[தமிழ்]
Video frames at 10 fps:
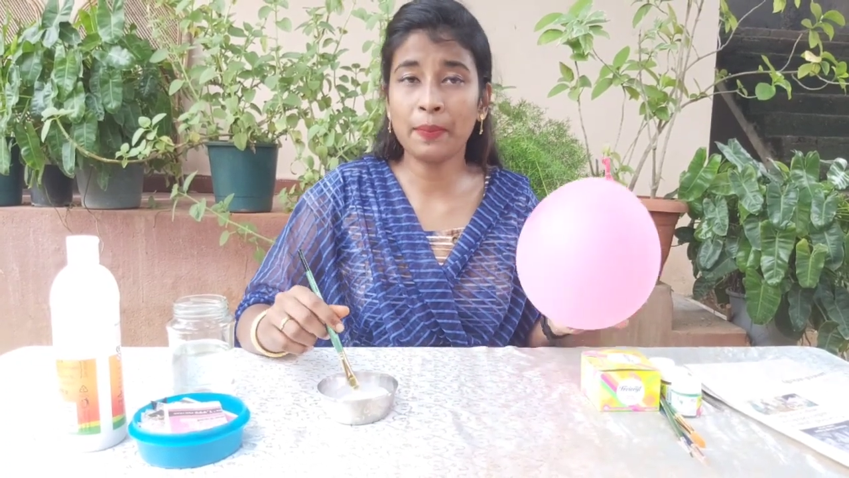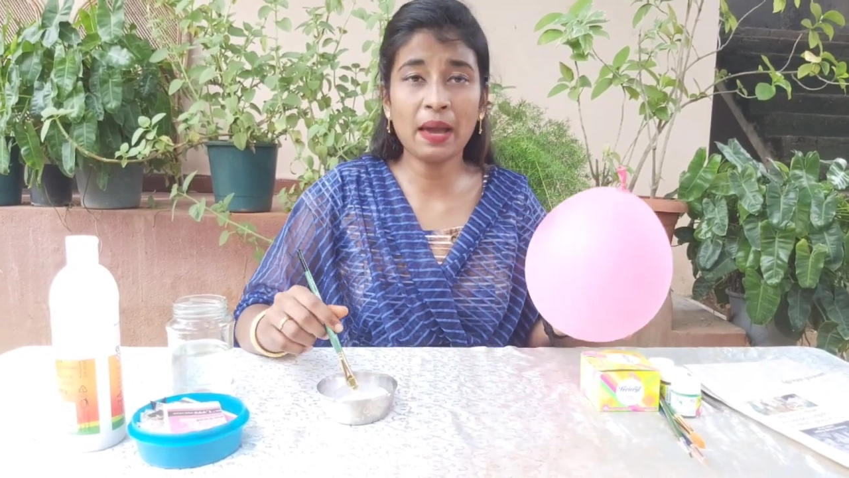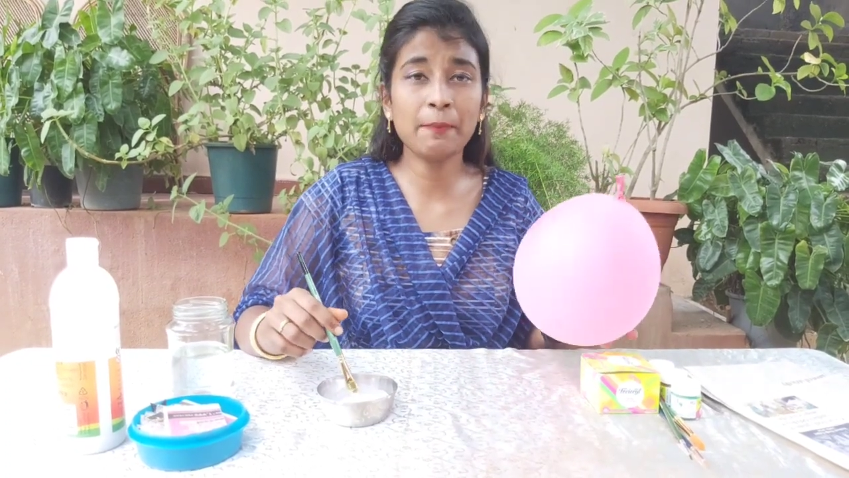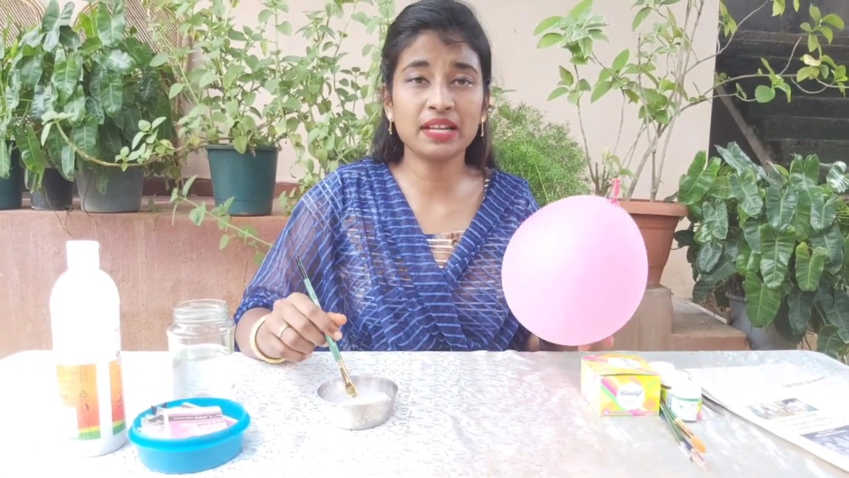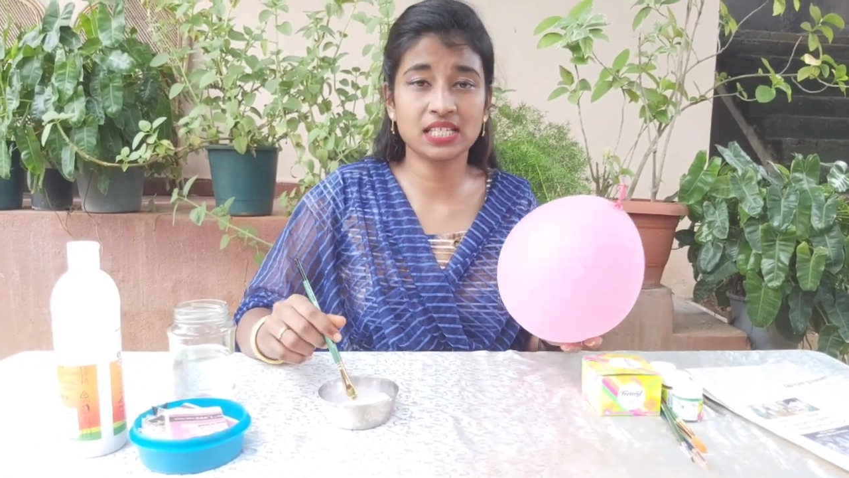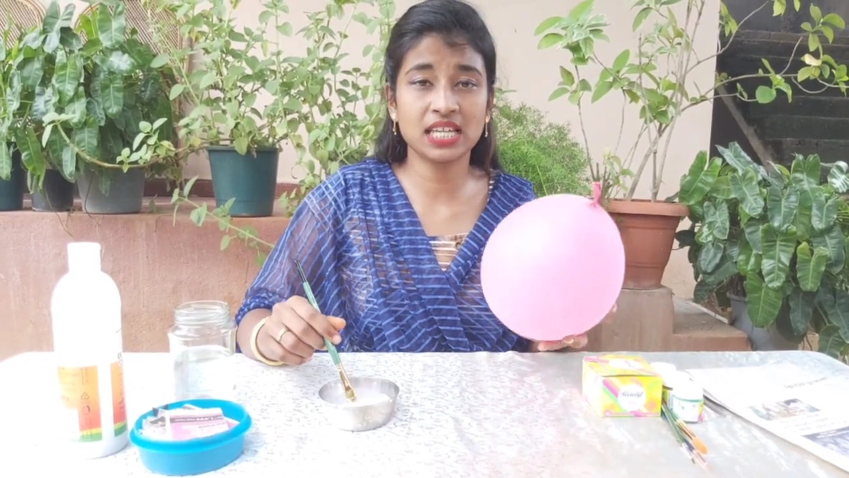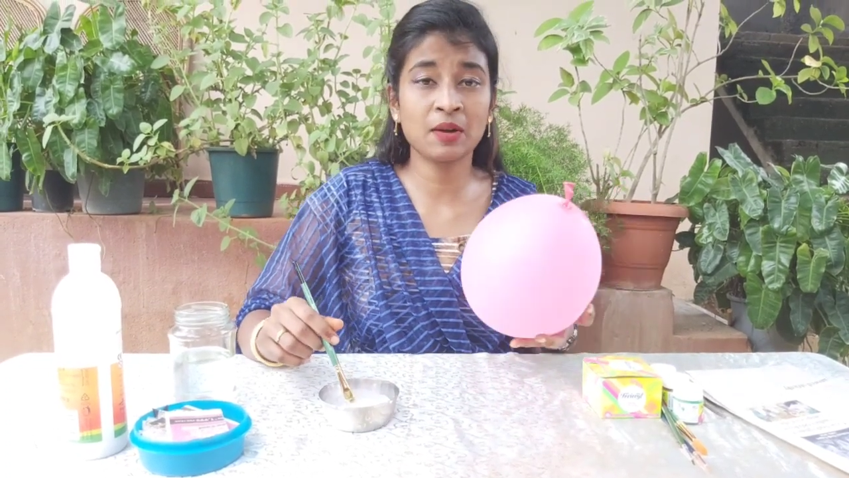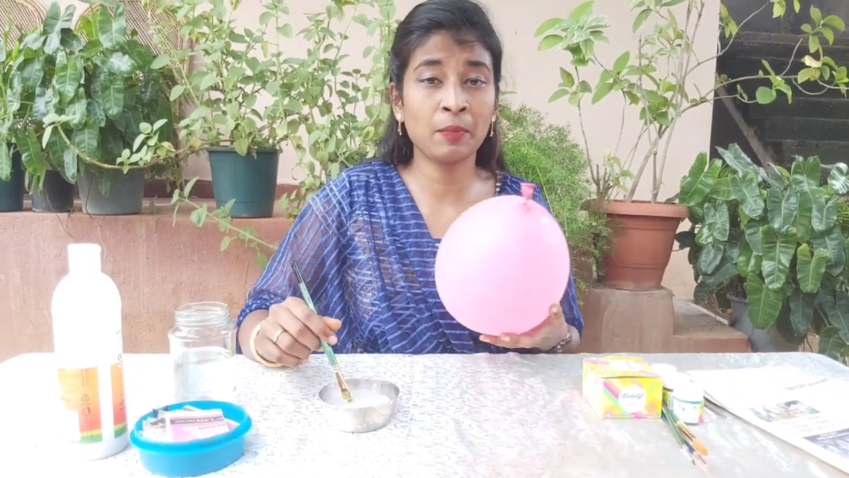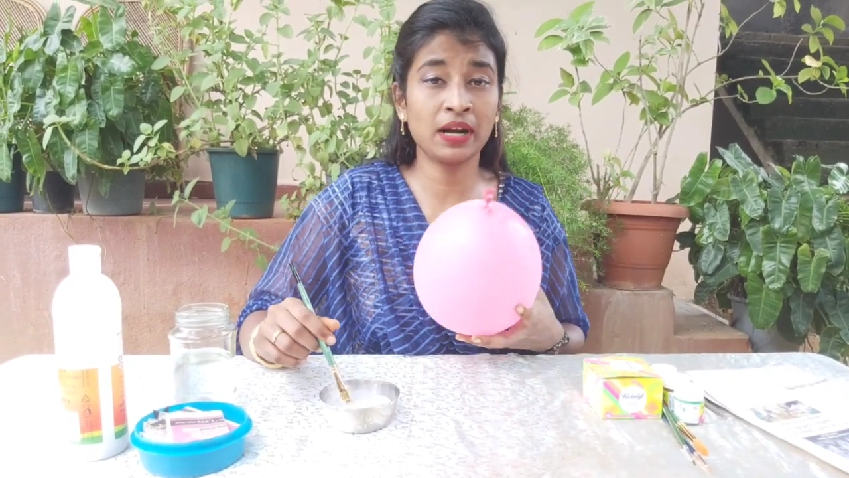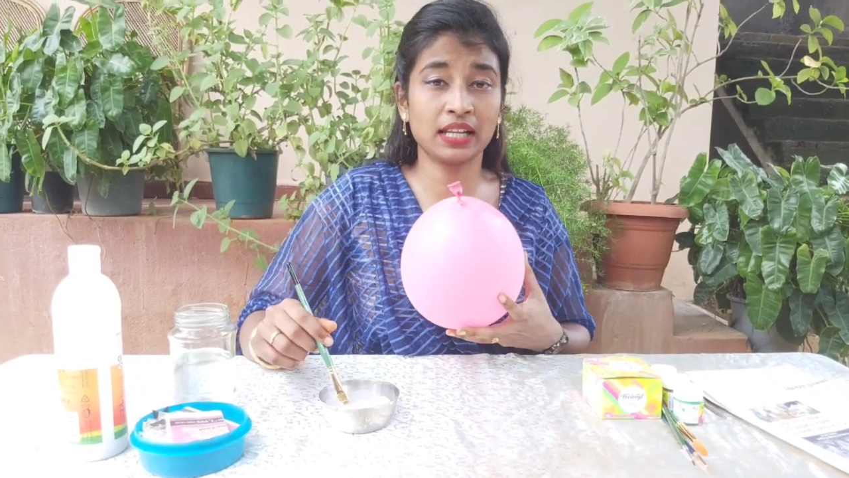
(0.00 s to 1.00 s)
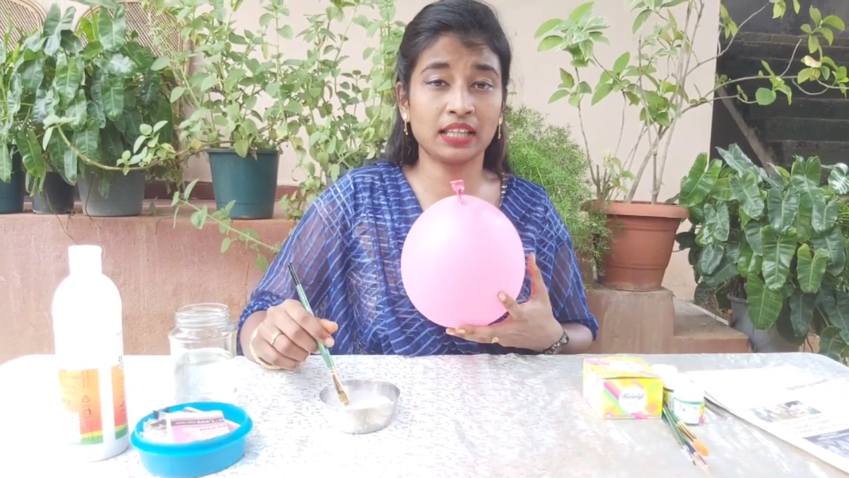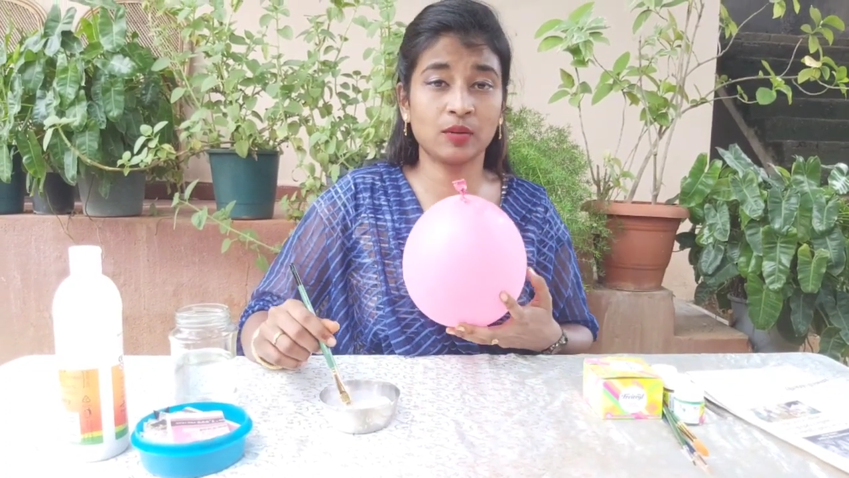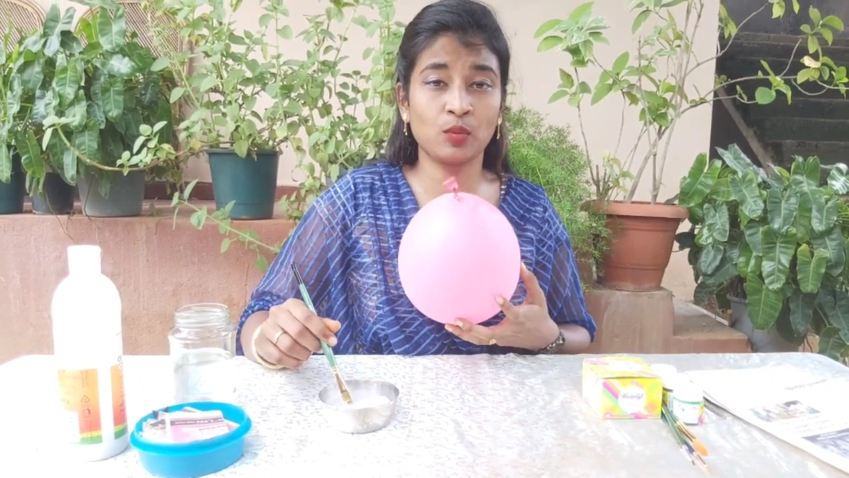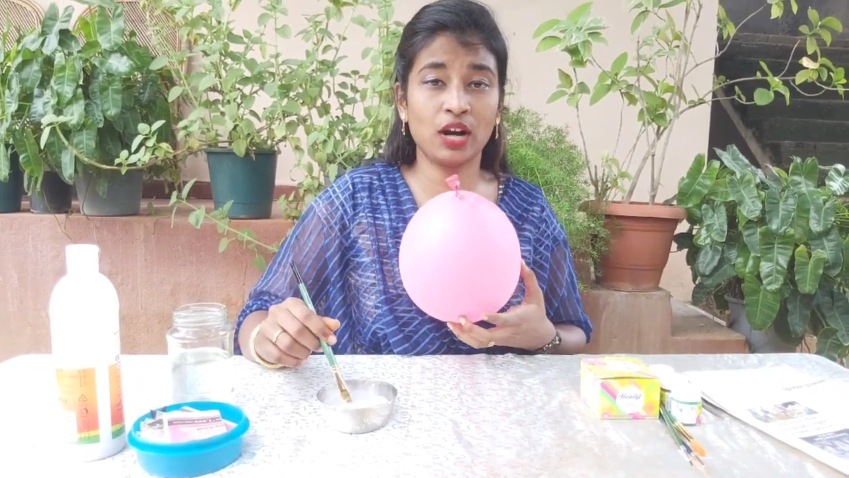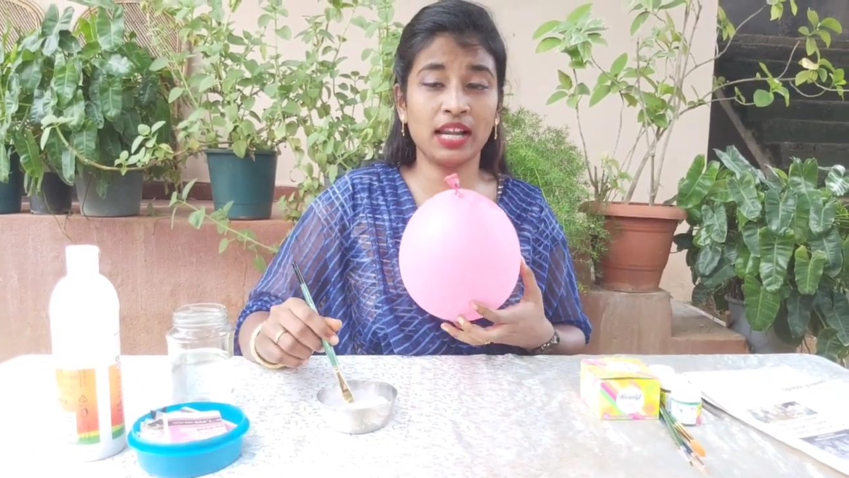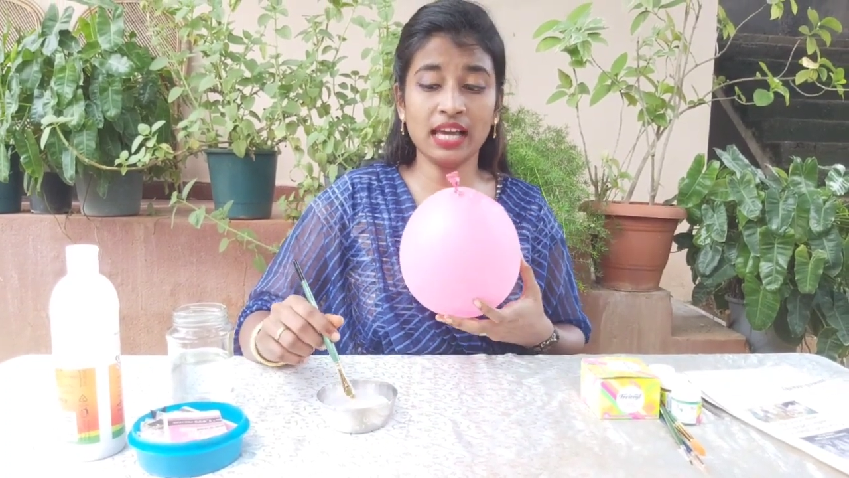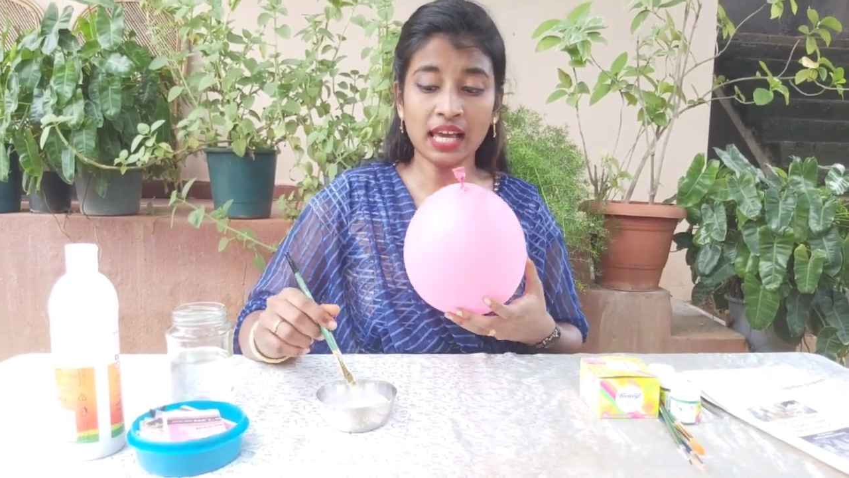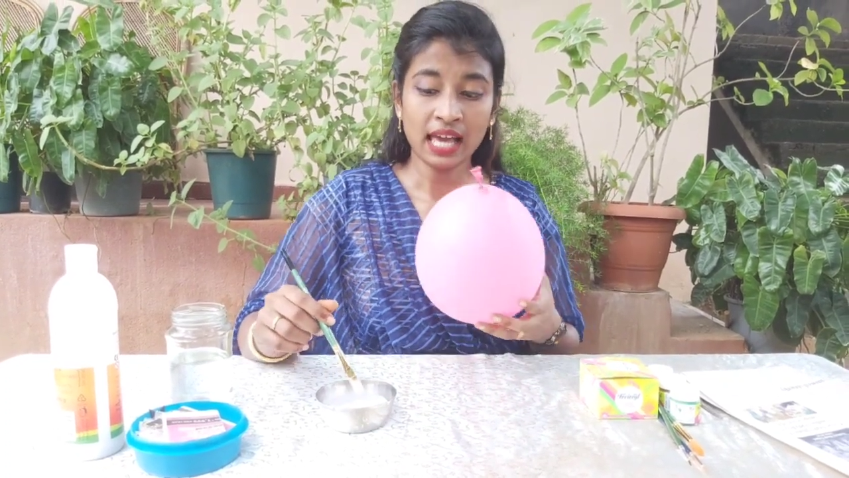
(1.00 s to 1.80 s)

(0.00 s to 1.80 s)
பேப்பர் ஸ்டிக் பண்ணுறதுக்கு முன்னாடி